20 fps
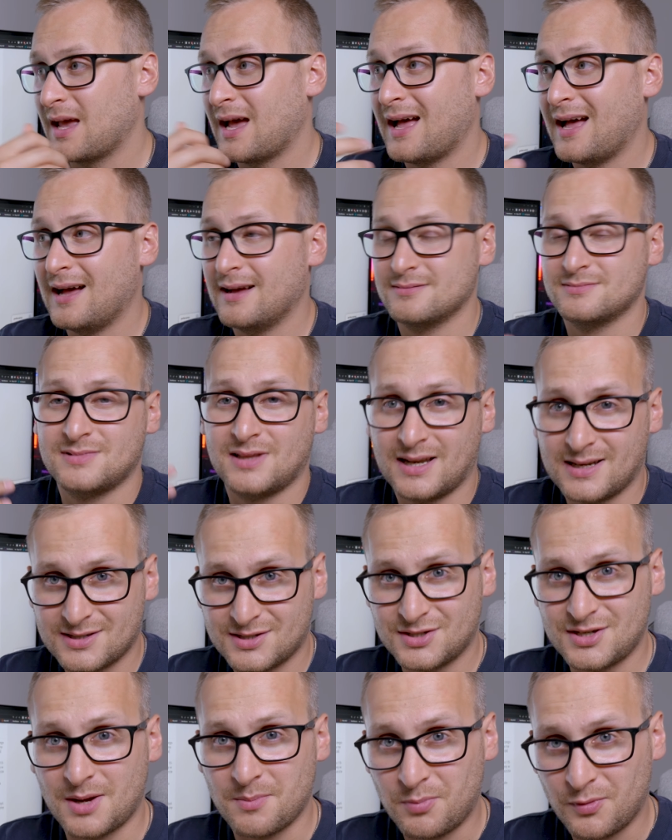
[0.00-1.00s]
a
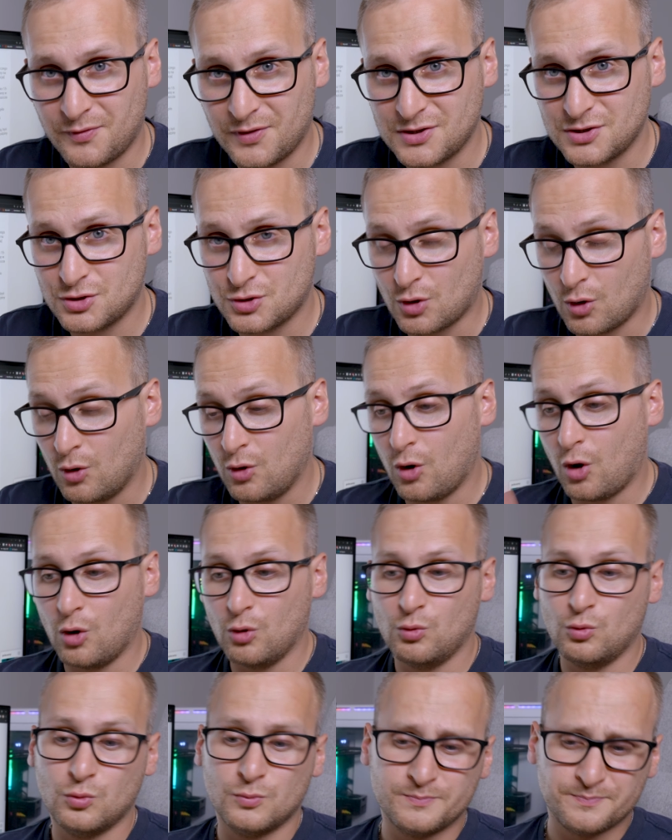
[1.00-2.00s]
teraz chciałem powiedzieć o
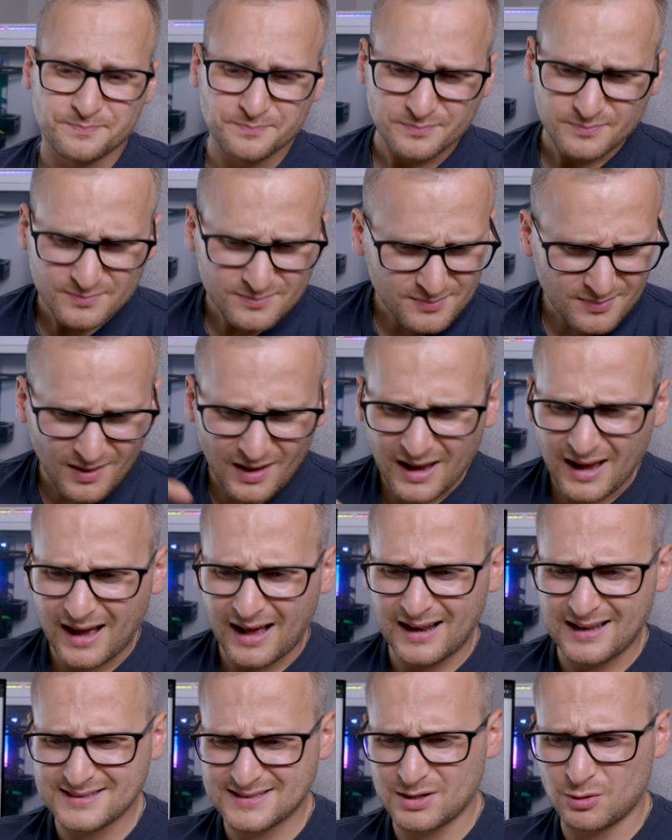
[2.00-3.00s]
LoLu, ale